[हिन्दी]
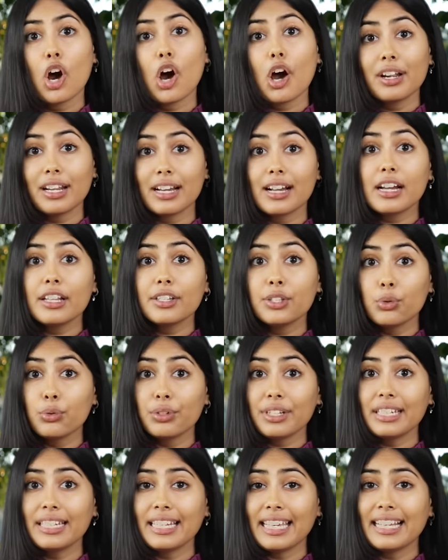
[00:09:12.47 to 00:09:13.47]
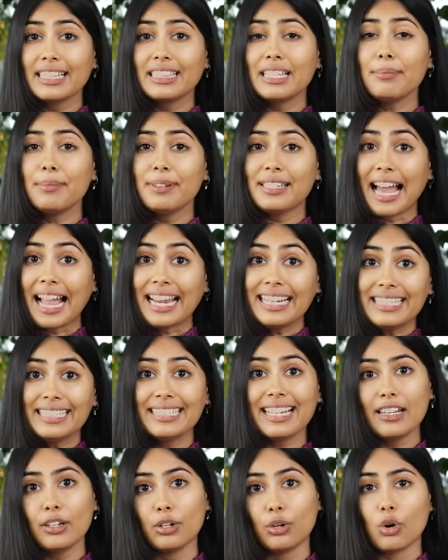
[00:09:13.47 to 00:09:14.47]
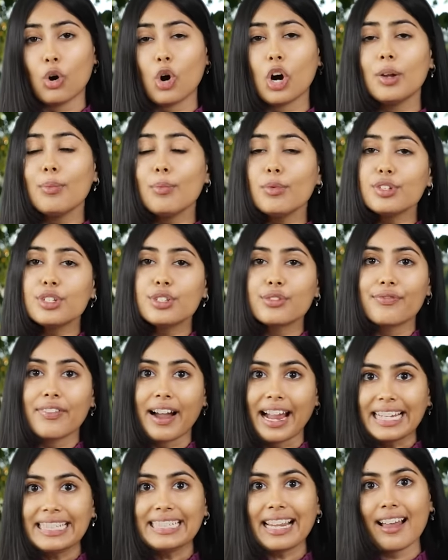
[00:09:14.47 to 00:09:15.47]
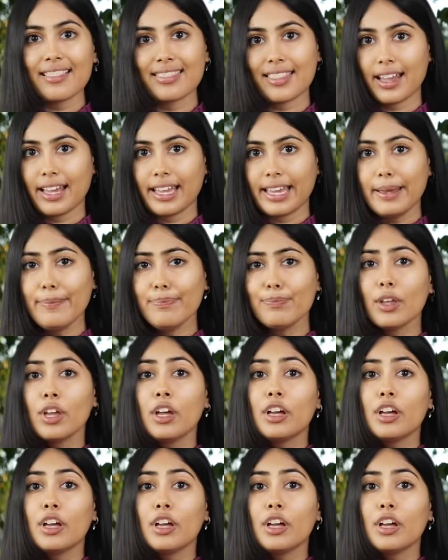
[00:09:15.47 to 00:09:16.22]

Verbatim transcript: और अगर यूरिन एकदम लाइट येलो ऑलमोस्ट वाइट आता है